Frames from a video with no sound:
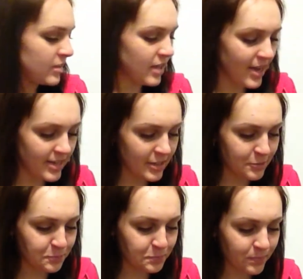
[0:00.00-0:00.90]

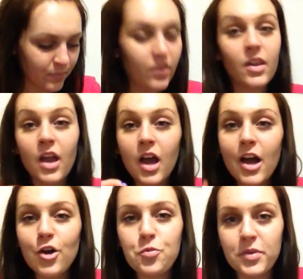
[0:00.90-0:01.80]
Далее
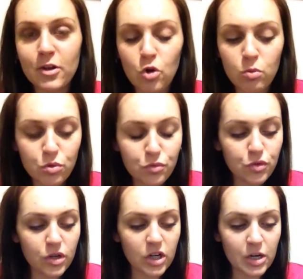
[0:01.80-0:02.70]
купила
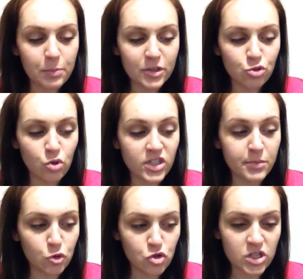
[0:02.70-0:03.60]
обувь. Э, подруга
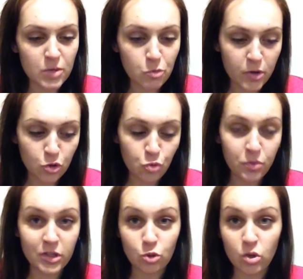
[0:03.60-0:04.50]
себе ту же самую пару
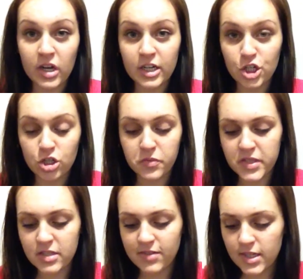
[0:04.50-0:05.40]
купила, только
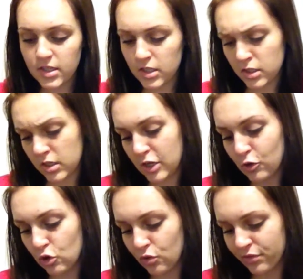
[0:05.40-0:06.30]
коричневый цвет. И я
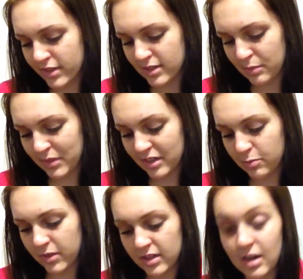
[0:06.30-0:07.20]
у нее увидела, мне
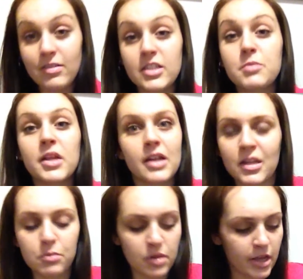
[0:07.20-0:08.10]
так понравилось, мне
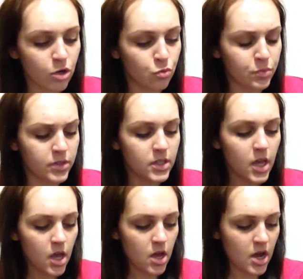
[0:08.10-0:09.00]
надо было их купить.
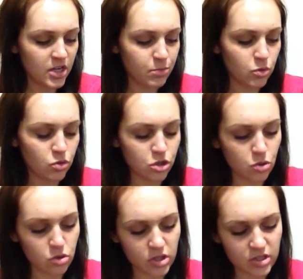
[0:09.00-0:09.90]
Они были
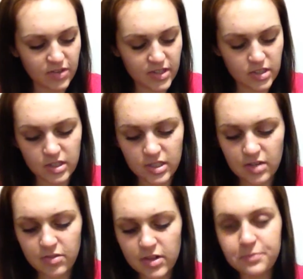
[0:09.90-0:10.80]
уценены на 20
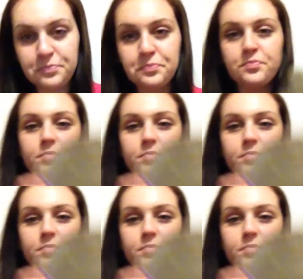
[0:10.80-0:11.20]
евро.